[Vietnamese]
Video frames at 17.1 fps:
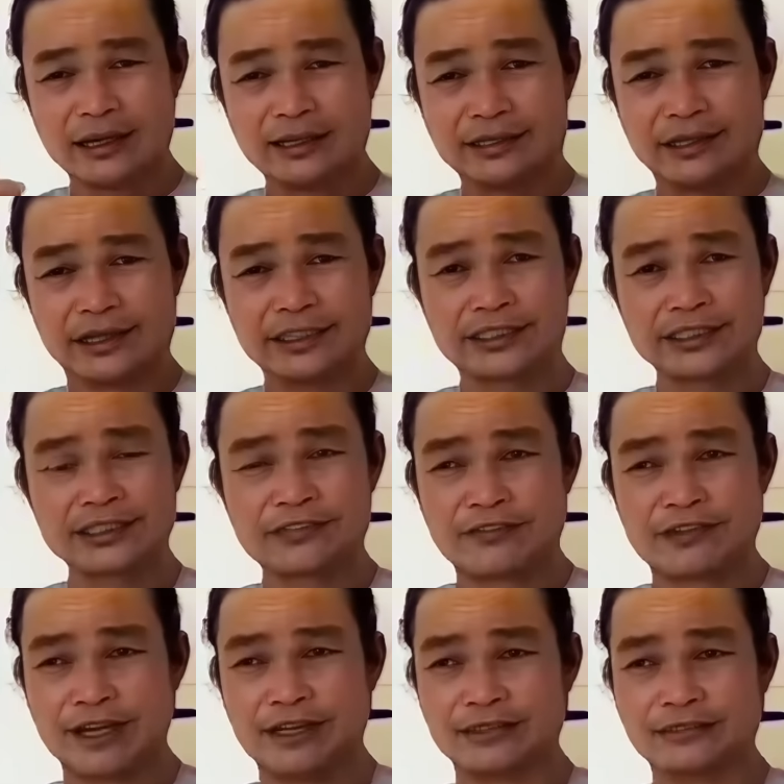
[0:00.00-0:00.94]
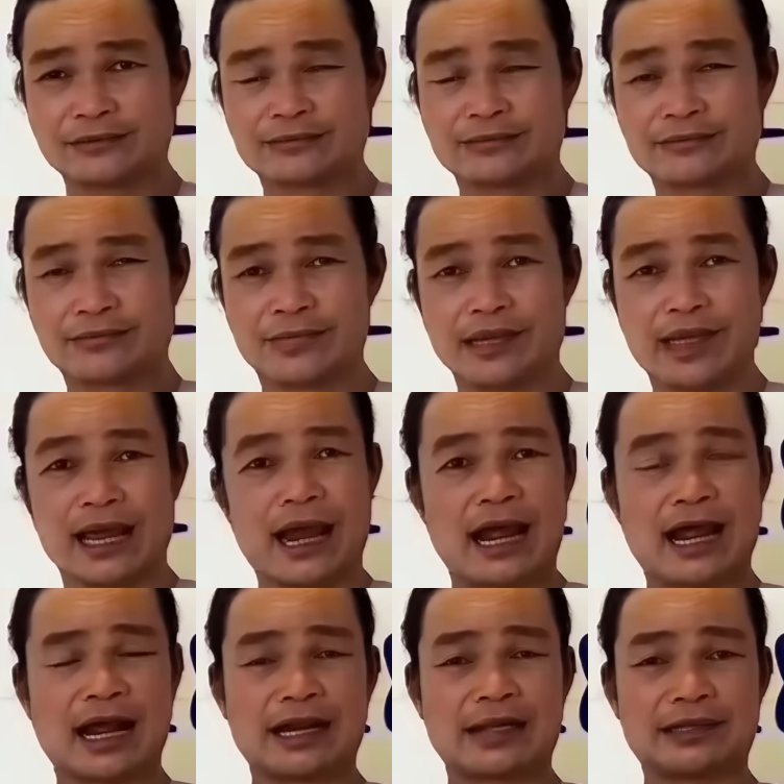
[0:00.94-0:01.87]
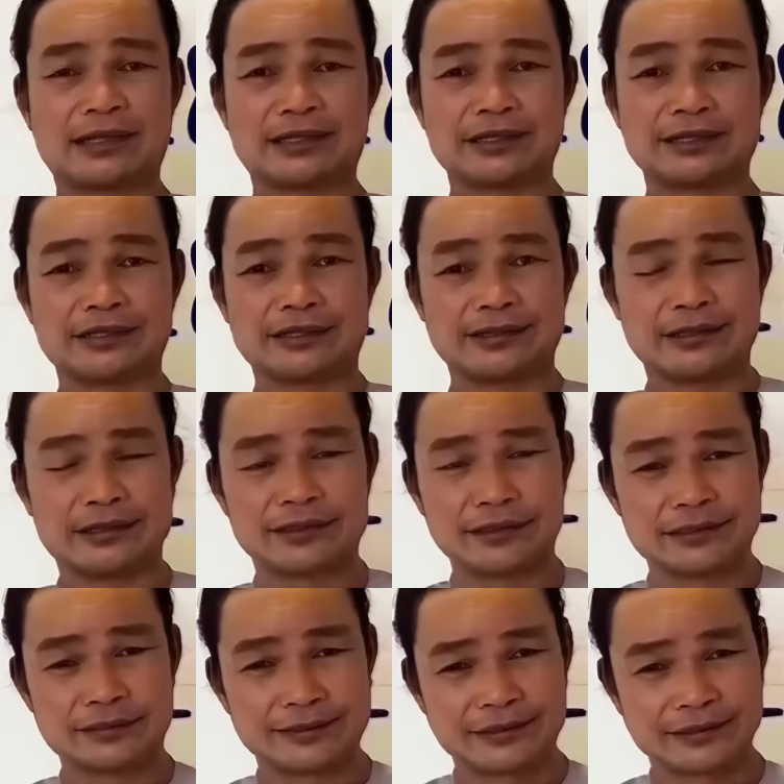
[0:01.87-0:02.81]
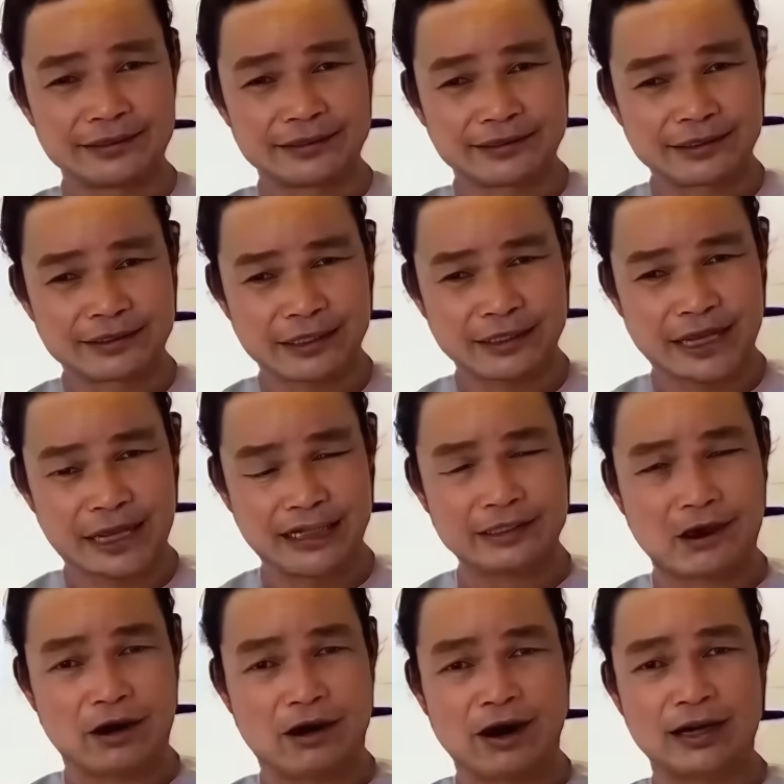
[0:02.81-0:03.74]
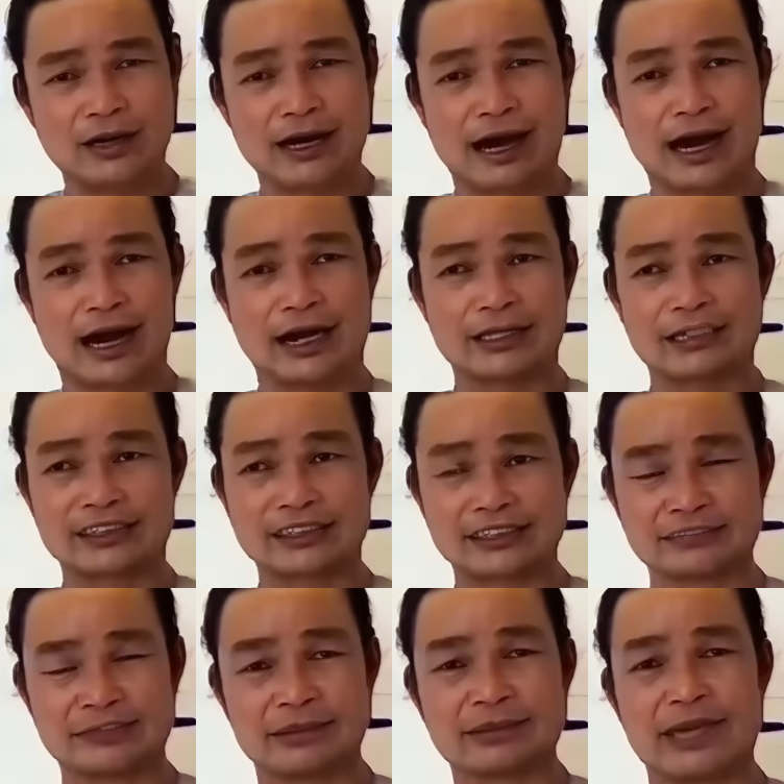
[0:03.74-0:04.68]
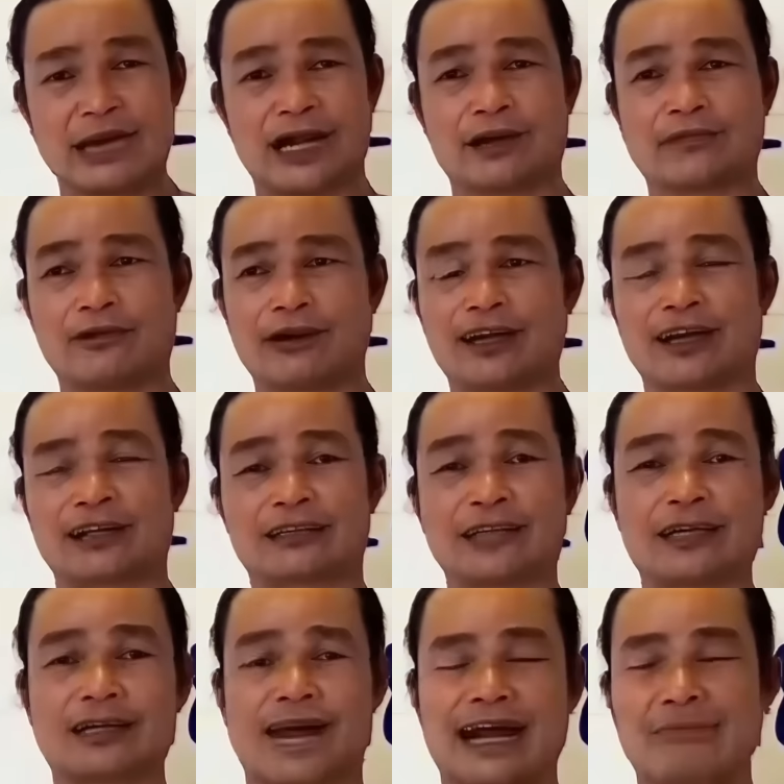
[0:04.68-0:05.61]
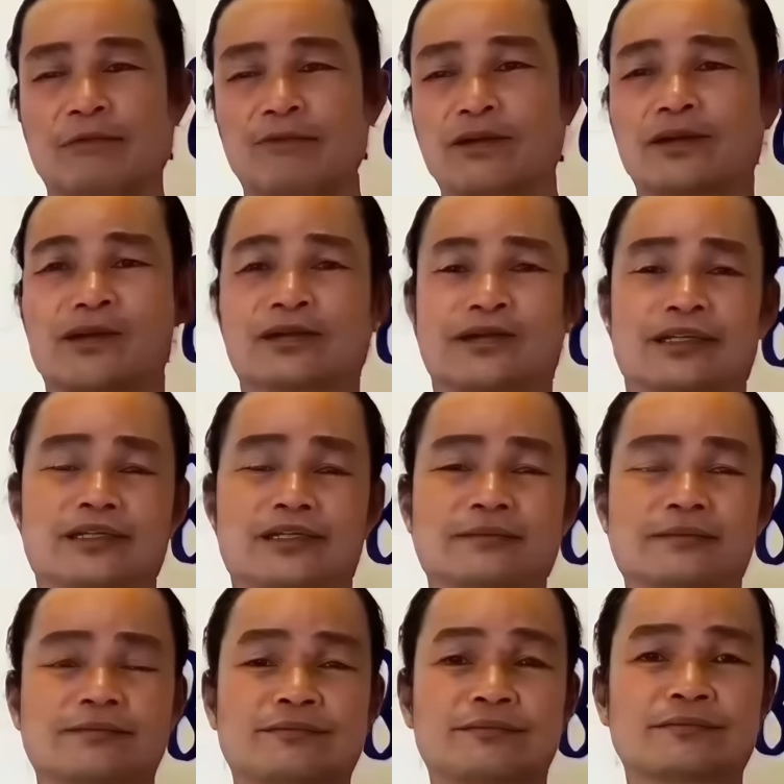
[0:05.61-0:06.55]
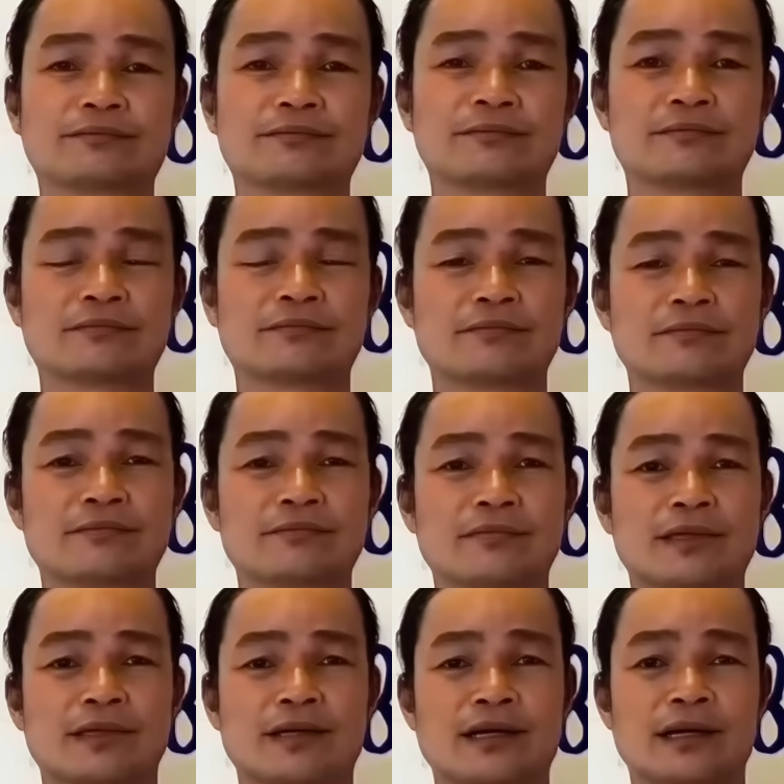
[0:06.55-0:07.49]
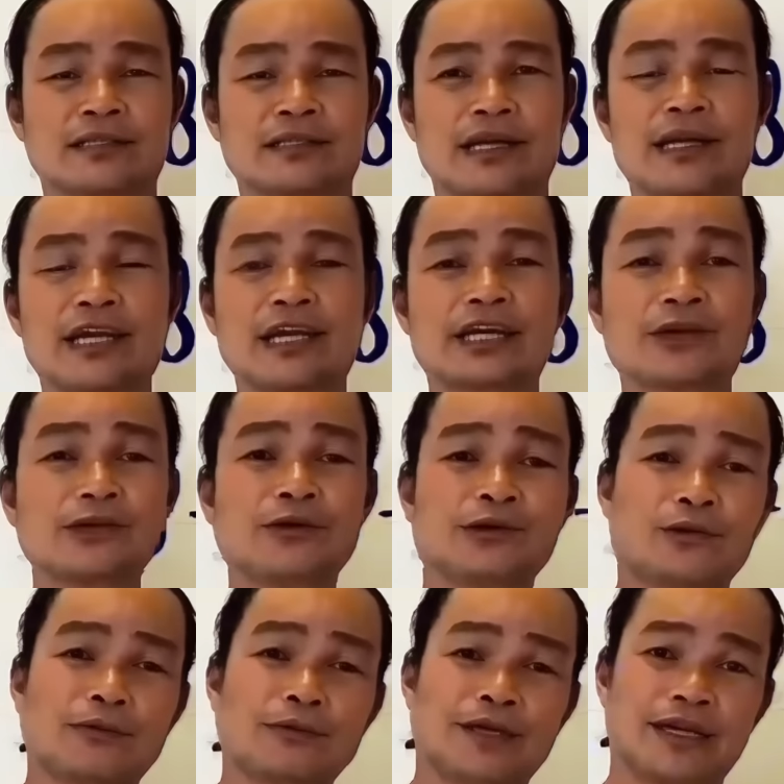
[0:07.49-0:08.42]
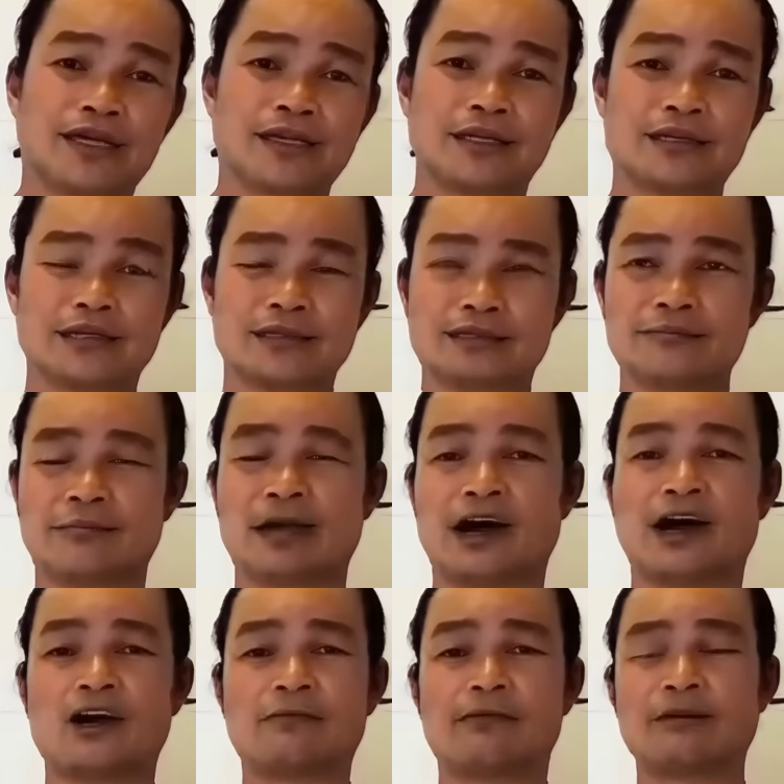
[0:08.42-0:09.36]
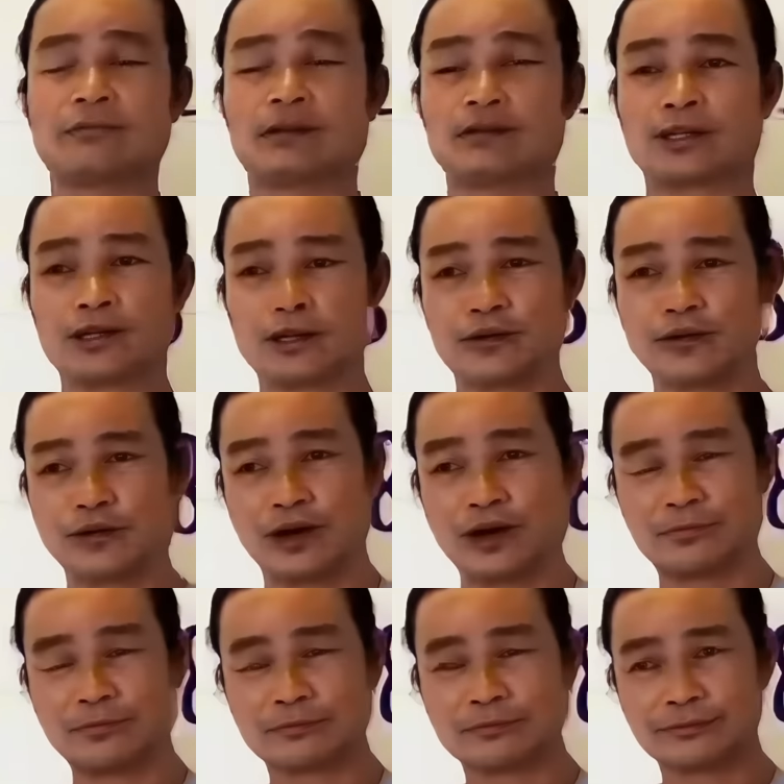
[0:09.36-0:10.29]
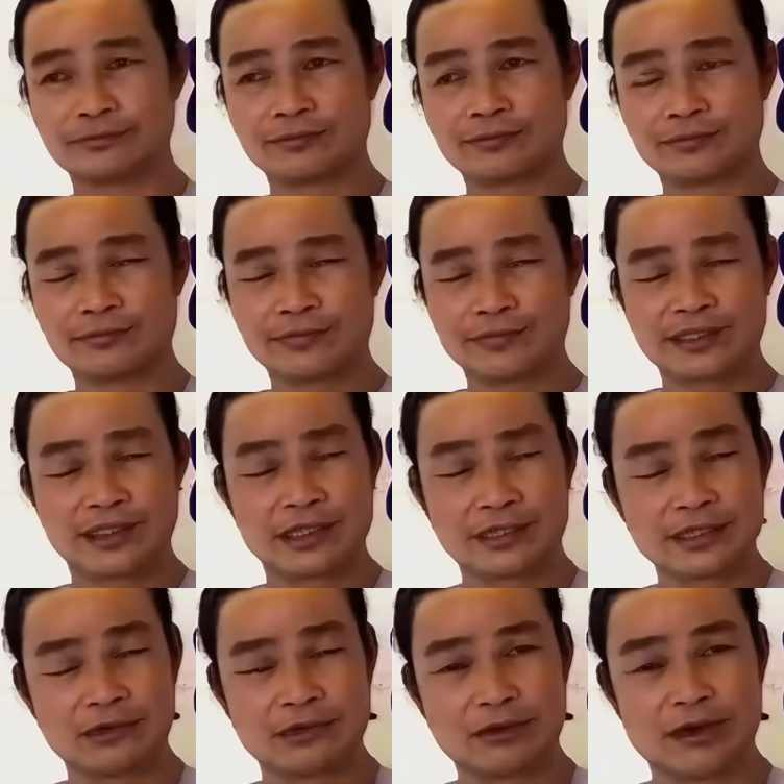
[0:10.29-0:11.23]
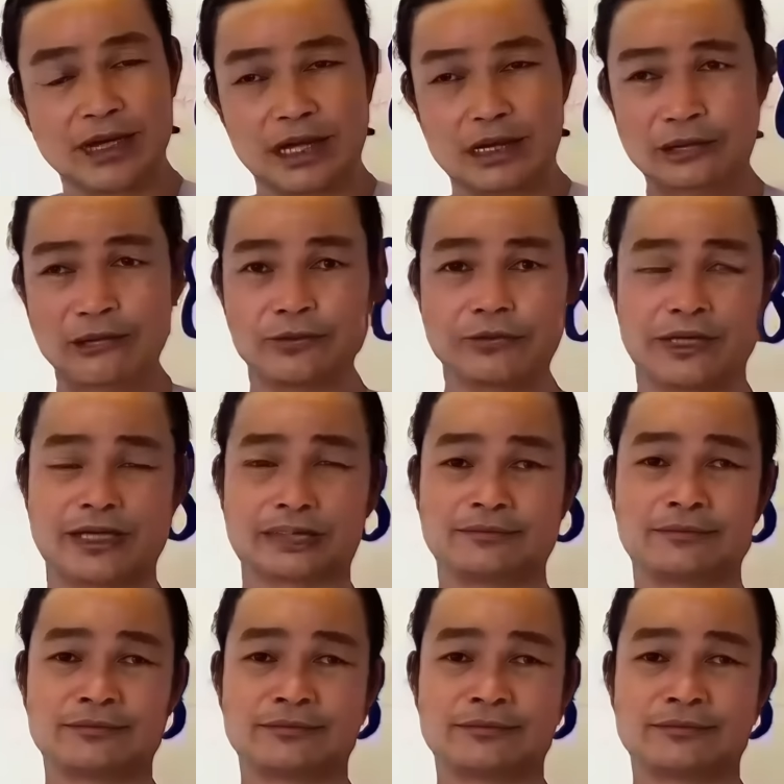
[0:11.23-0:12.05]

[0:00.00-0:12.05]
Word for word: những cái thước phim và cái tăng đoàn hay là sư minh tệ có phải là tất cả mọi người thấy yên vui không quý vị mà hỏi các bác mình có vui không xin thưa quý vị là vui nha